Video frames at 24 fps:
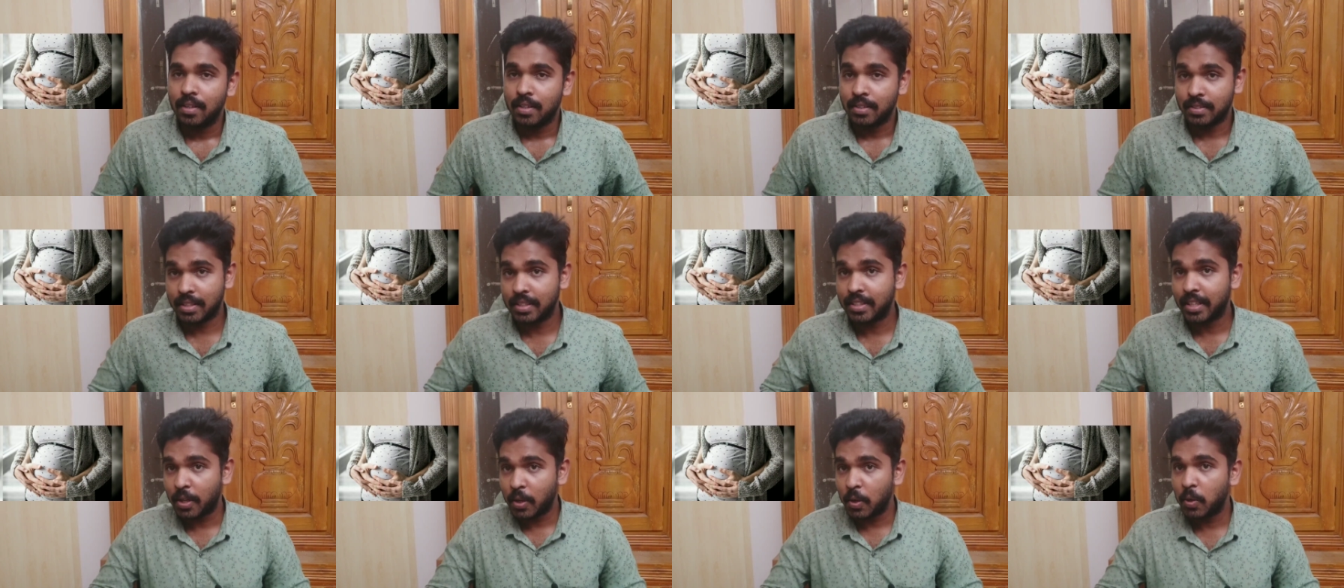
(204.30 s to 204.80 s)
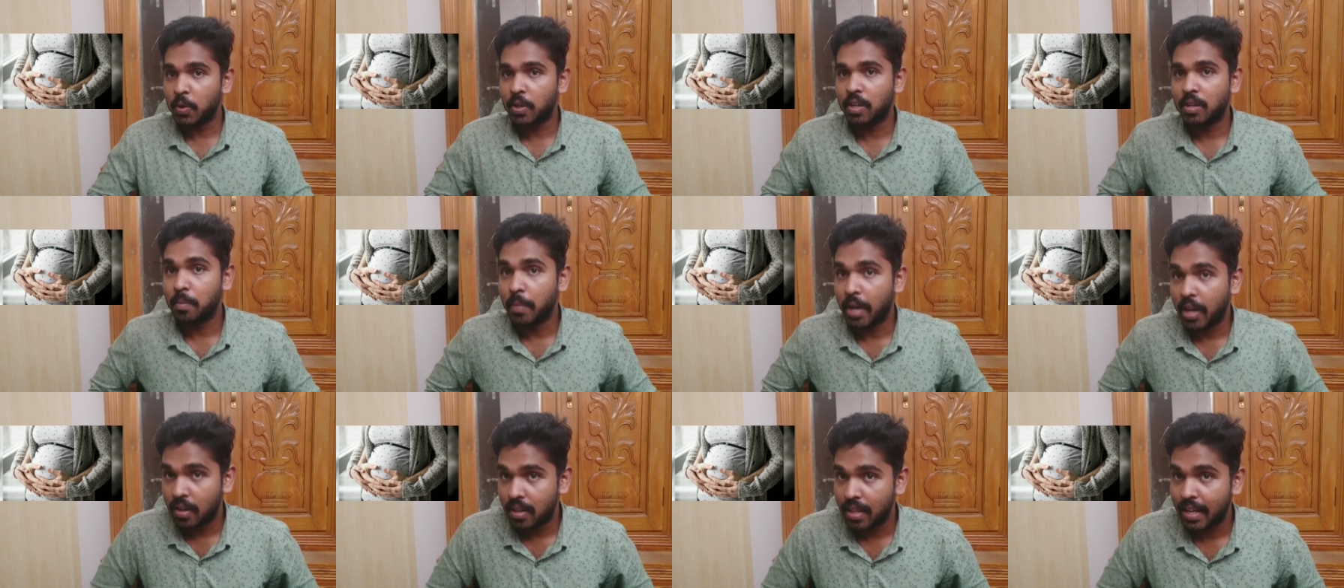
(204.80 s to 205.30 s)
இது தகவல்
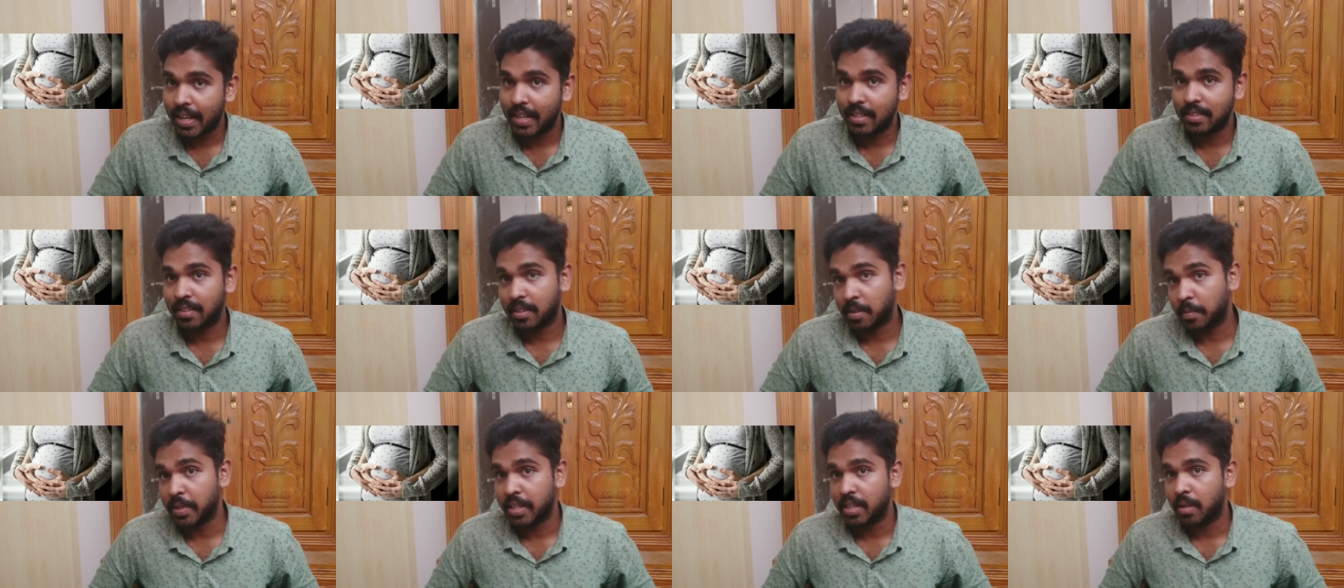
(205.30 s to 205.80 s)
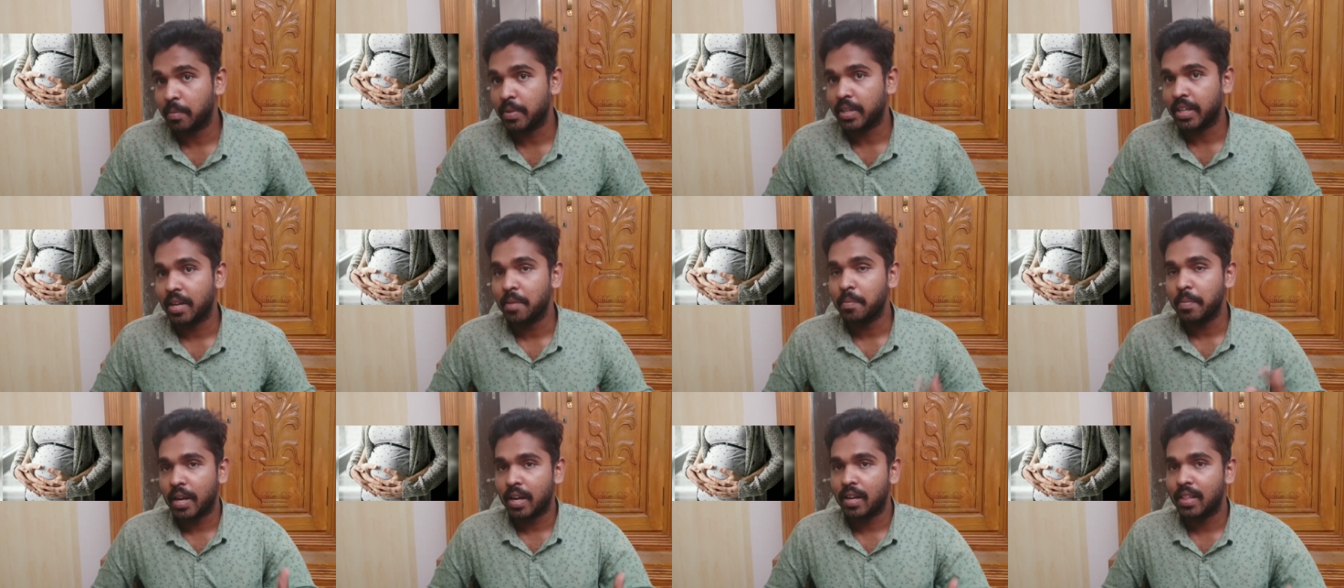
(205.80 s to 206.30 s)
உங்களுக்கு பேலதாக இருந்திருக்கும் என்று
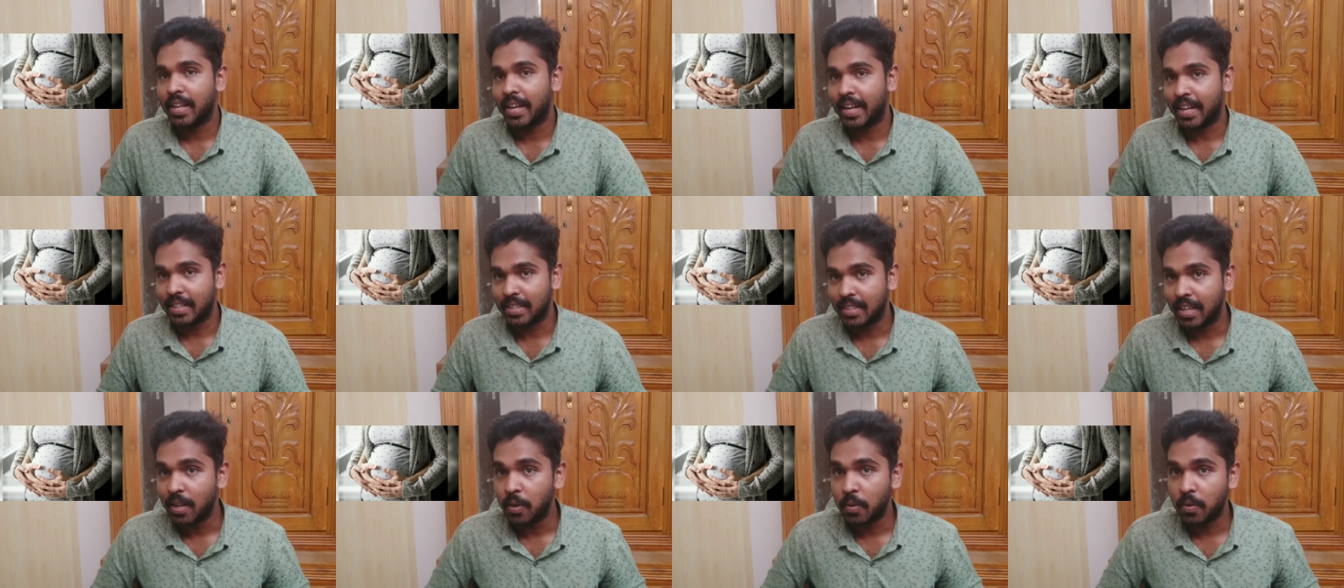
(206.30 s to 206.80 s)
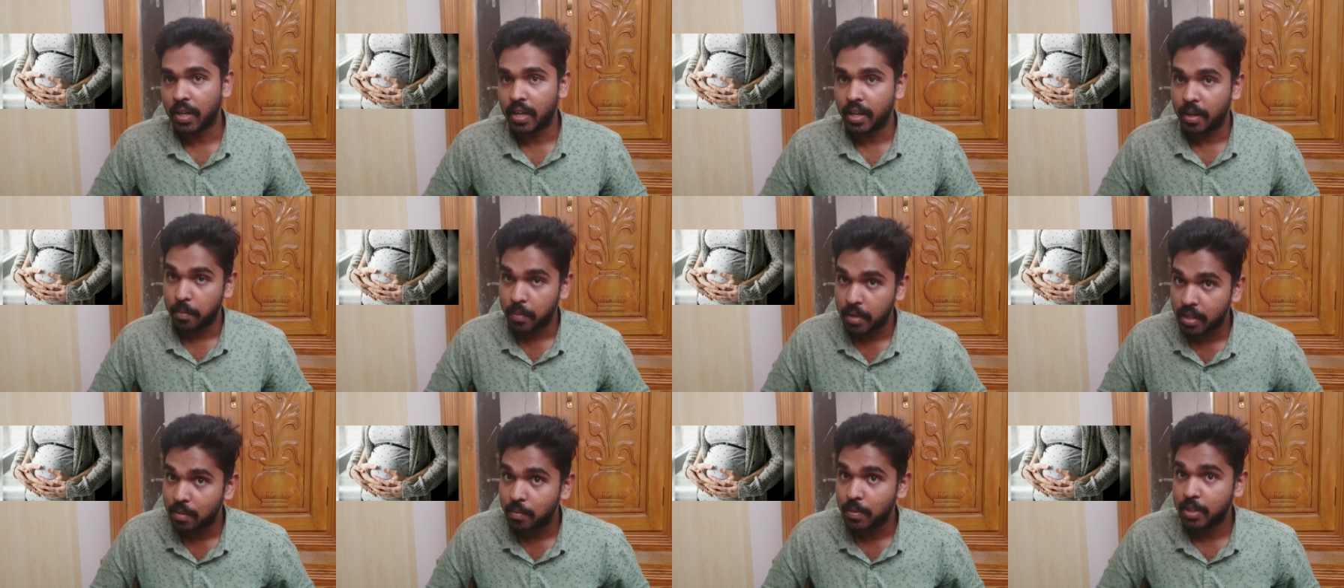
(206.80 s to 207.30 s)
நம்புகிறேன் பயனுள்ளதாக இருந்தால் உங்கள்
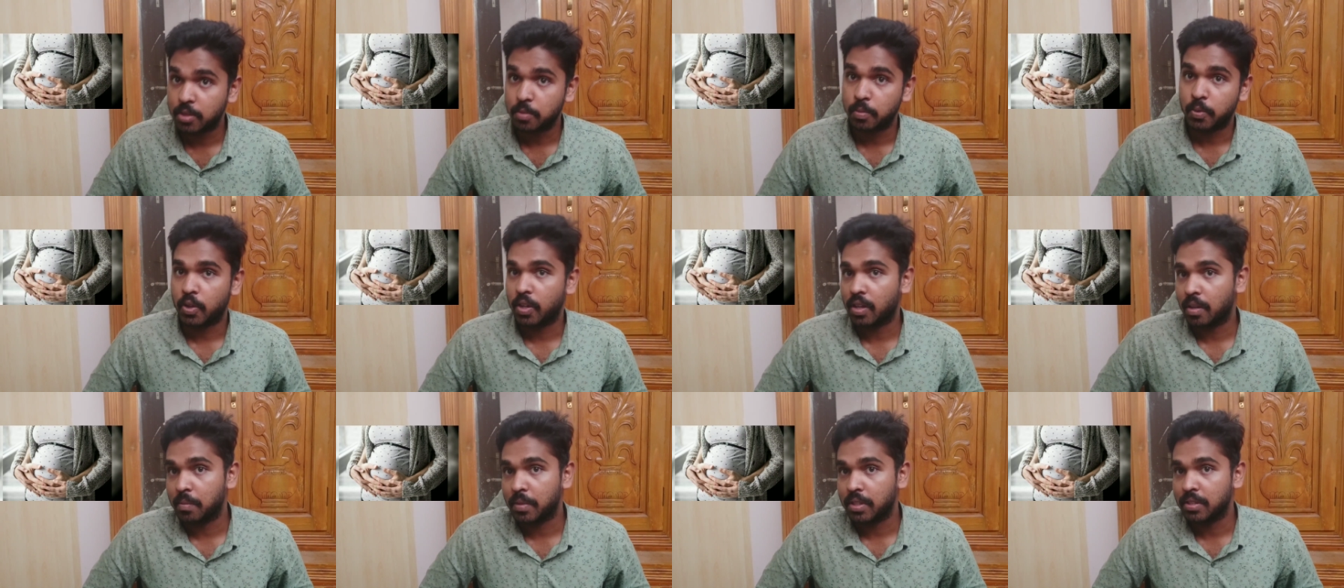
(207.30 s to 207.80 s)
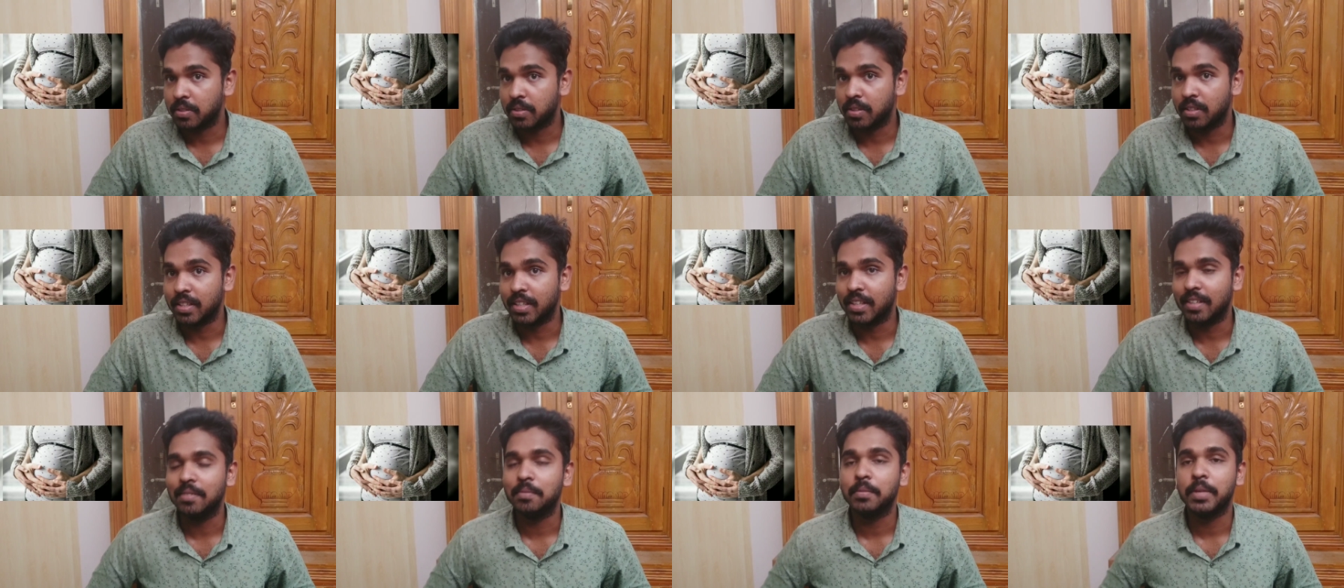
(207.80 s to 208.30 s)
நண்பர்கள் மற்றும் ஒரு நம்பி
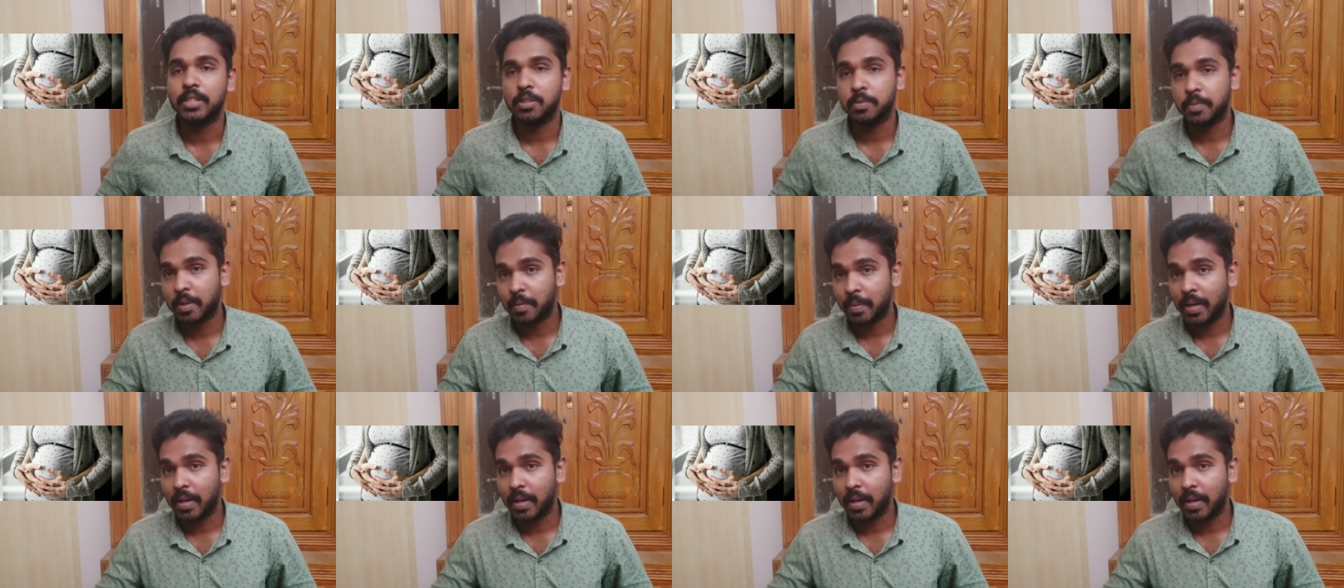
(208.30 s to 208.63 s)
கொள்ளுங்கள் மற்றும்